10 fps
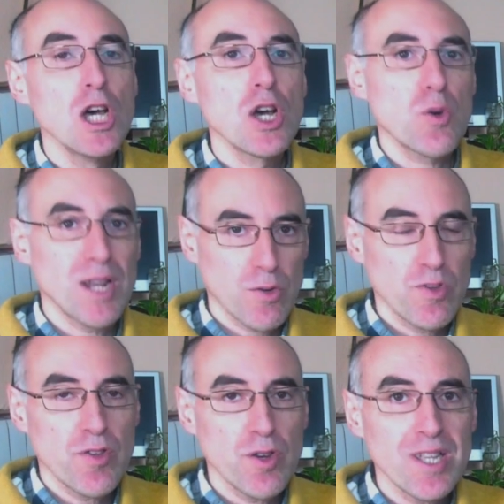con las
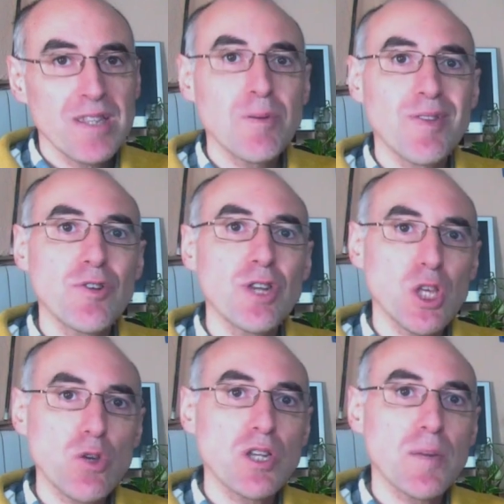condiciones de activación y
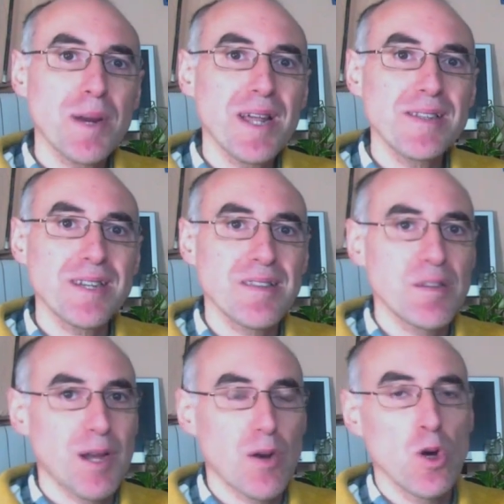otra para
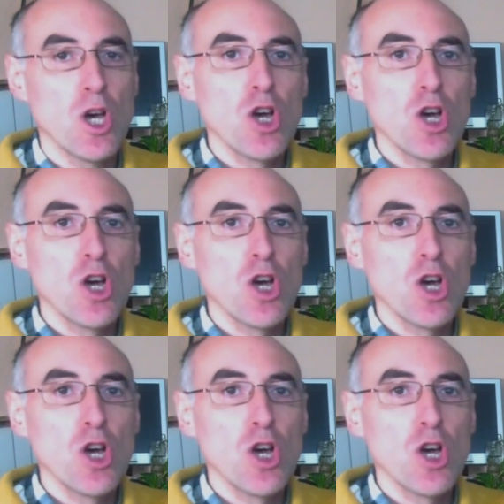desactivarlo.